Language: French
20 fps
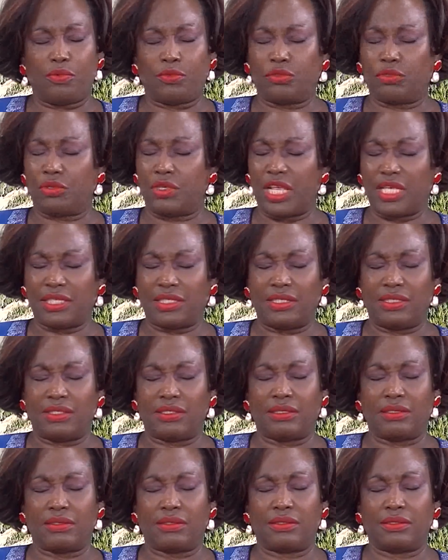ton
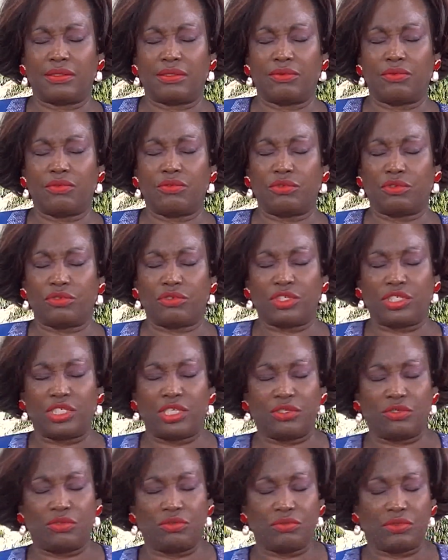assistance. Au nom de
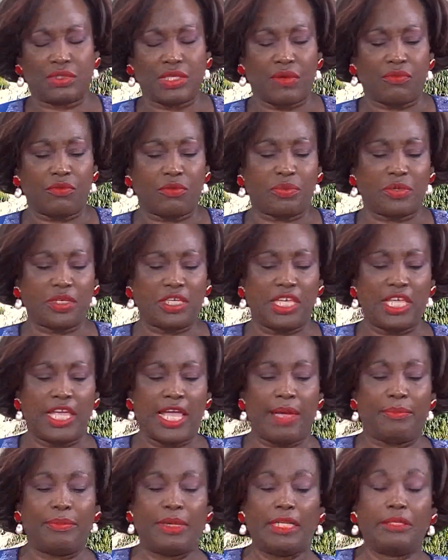Jésus, nous avons prié.
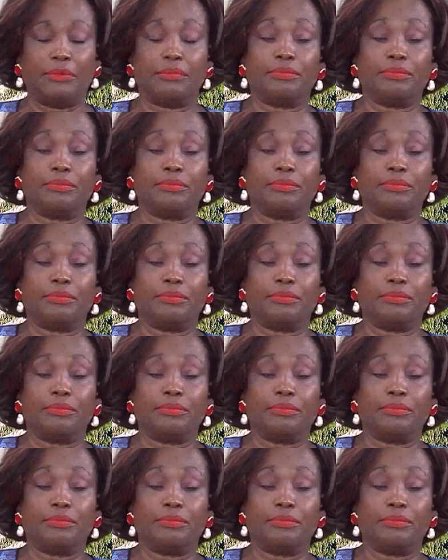Amen.